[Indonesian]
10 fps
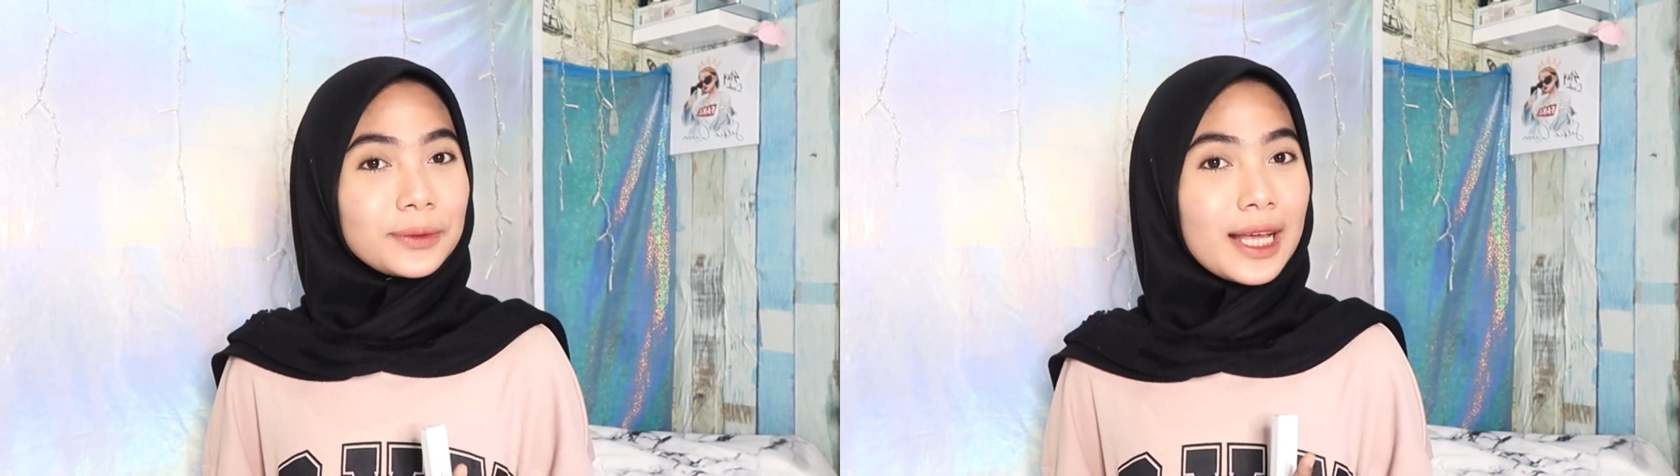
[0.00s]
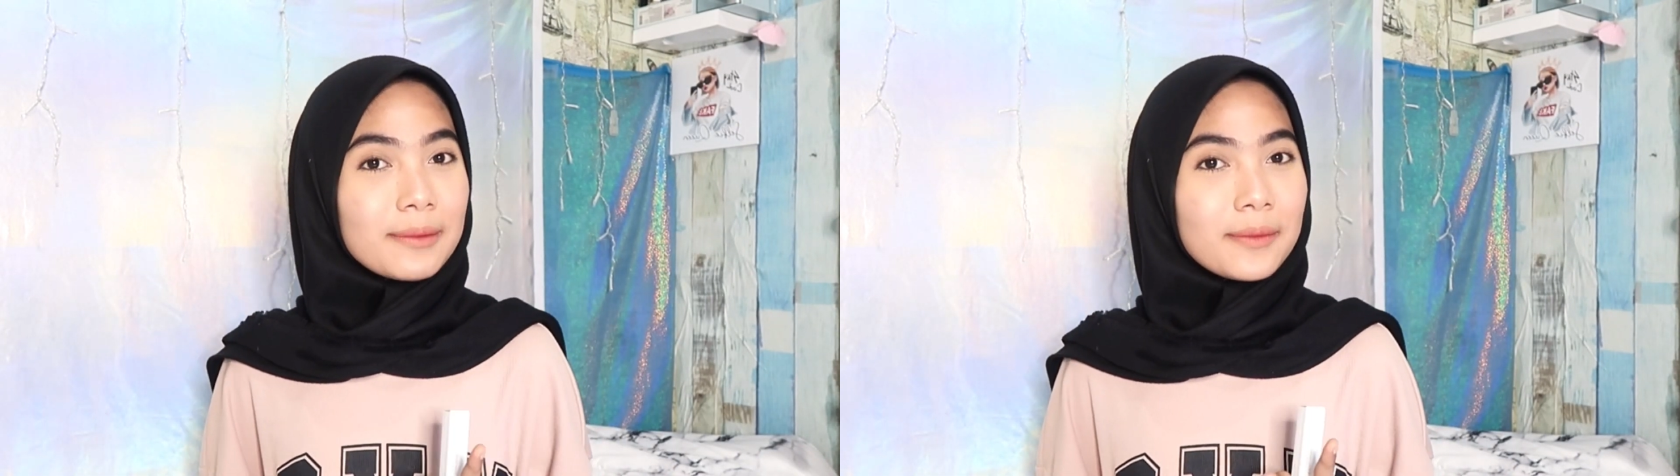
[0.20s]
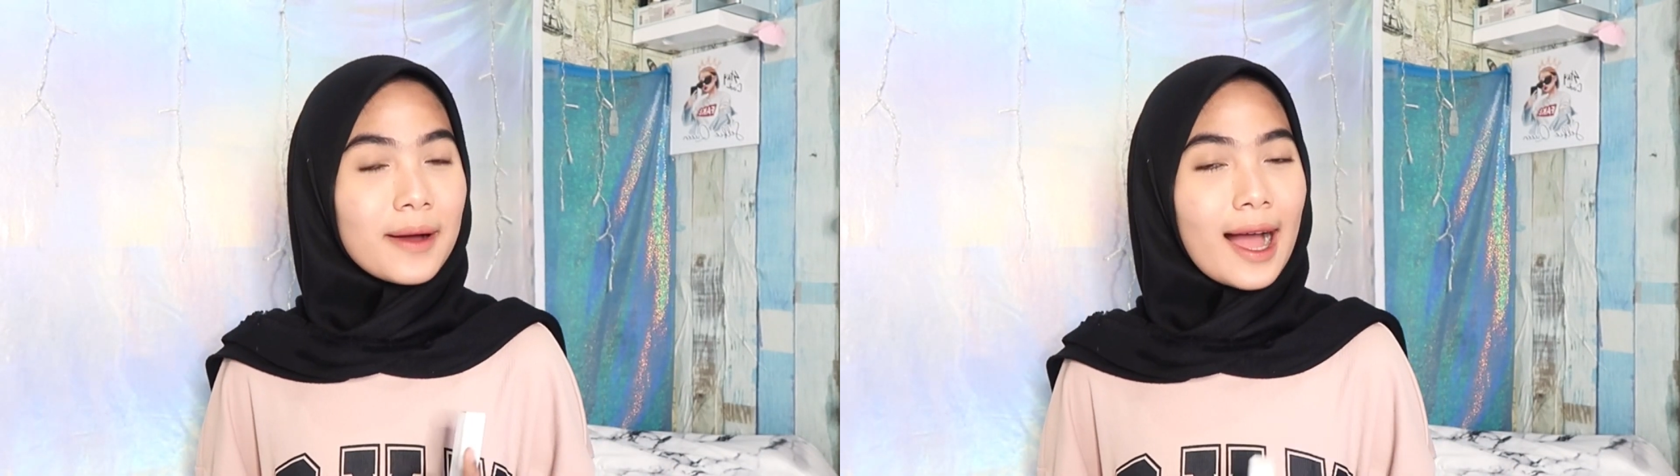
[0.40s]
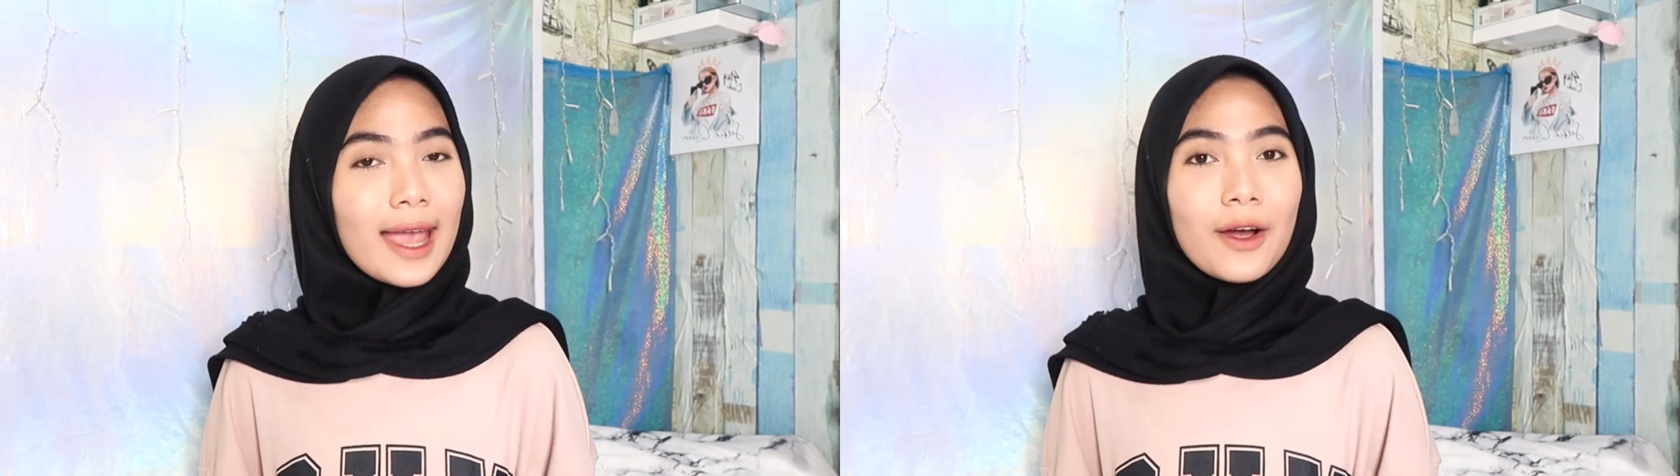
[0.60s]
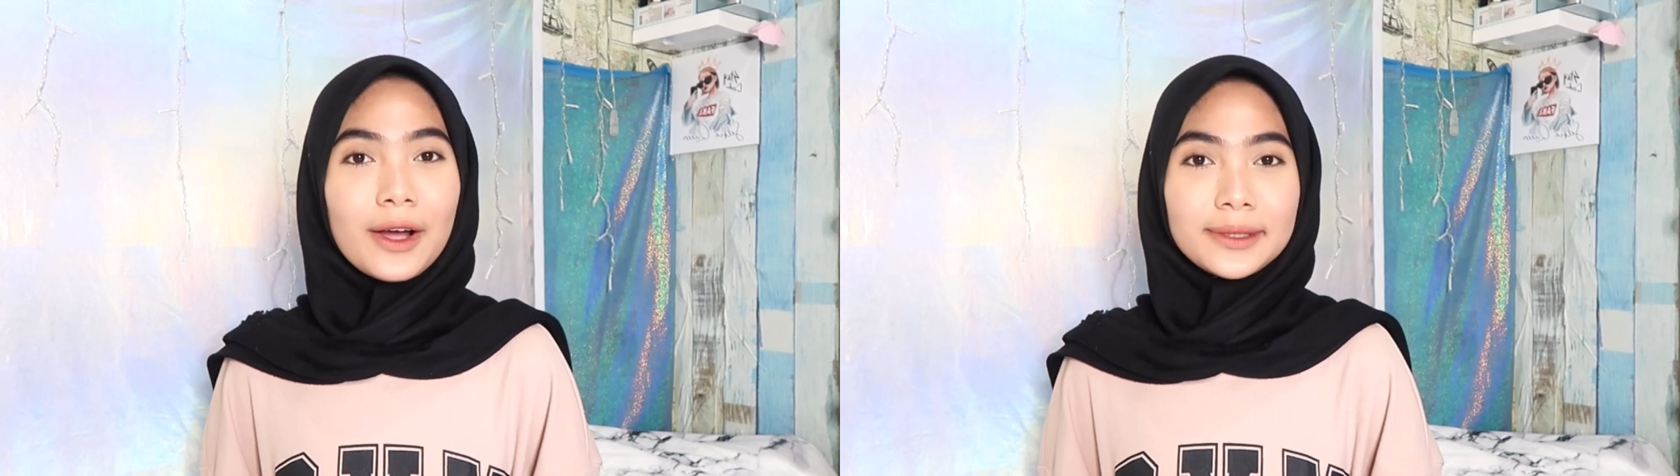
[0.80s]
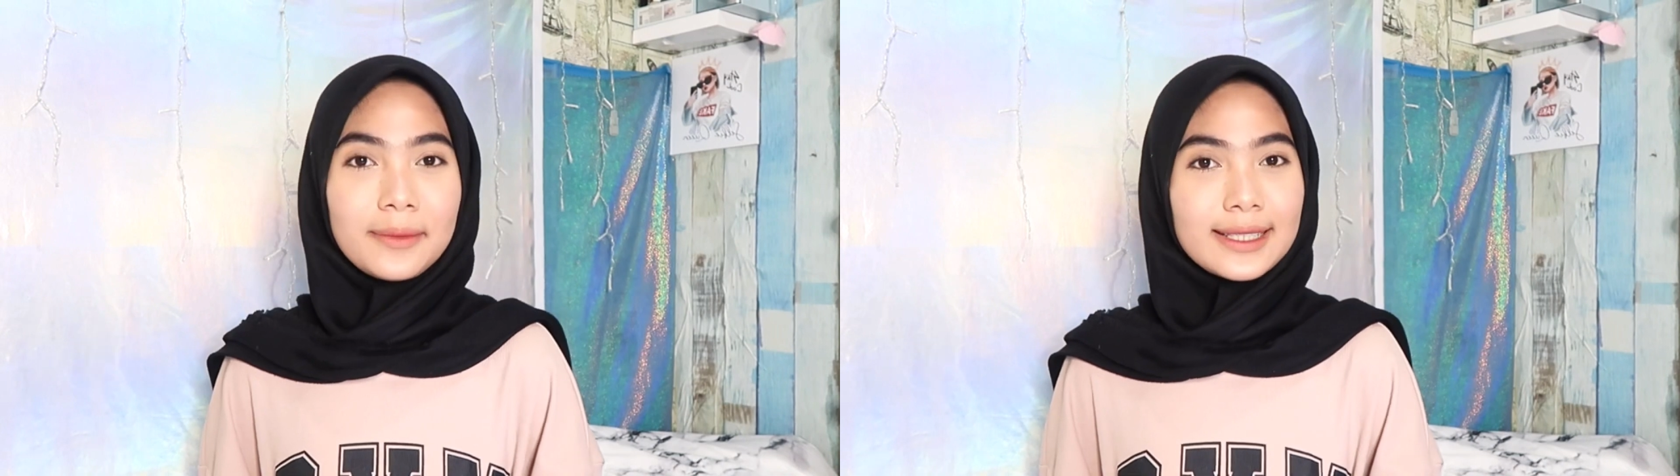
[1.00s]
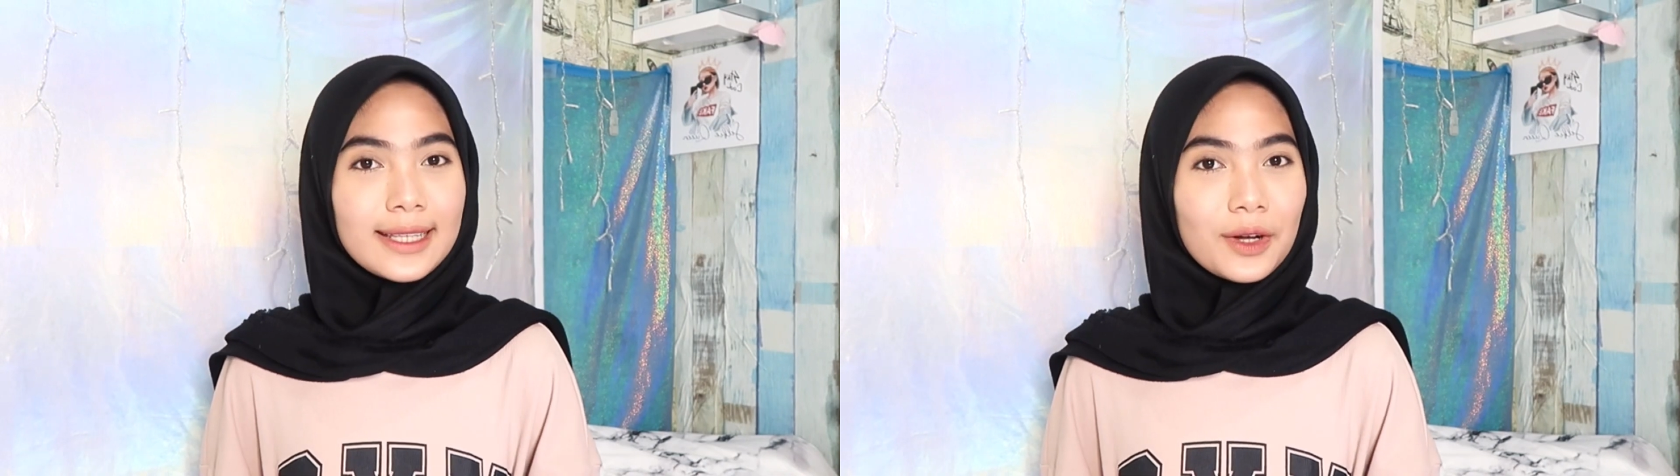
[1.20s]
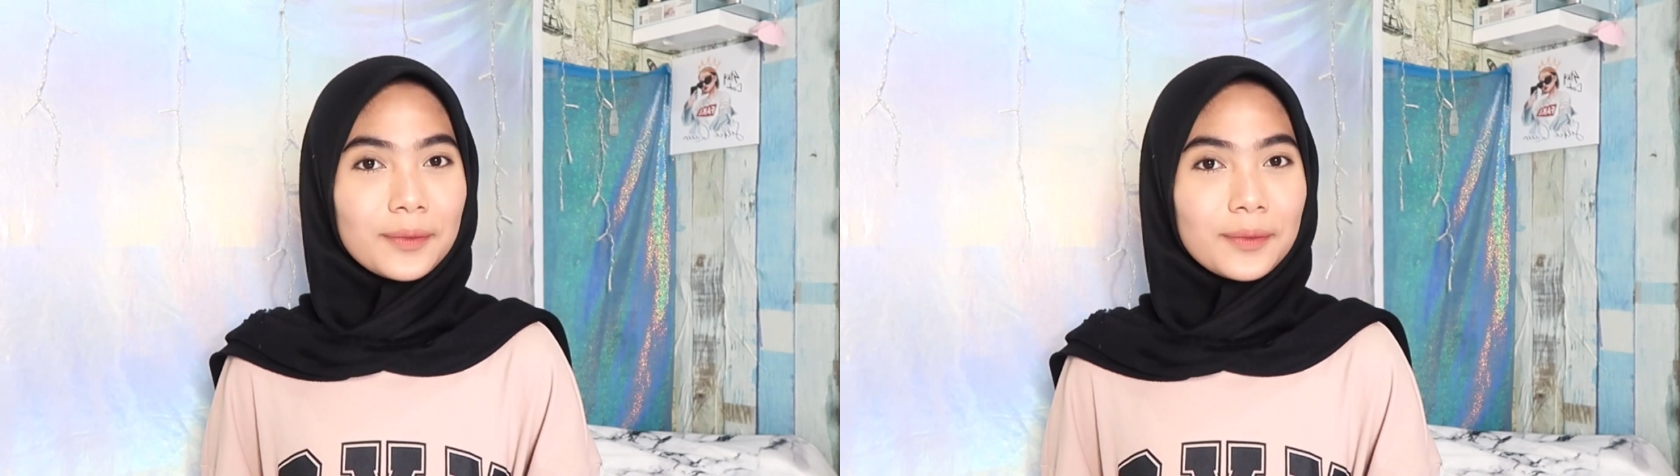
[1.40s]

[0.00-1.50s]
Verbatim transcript: sudah memakai oil base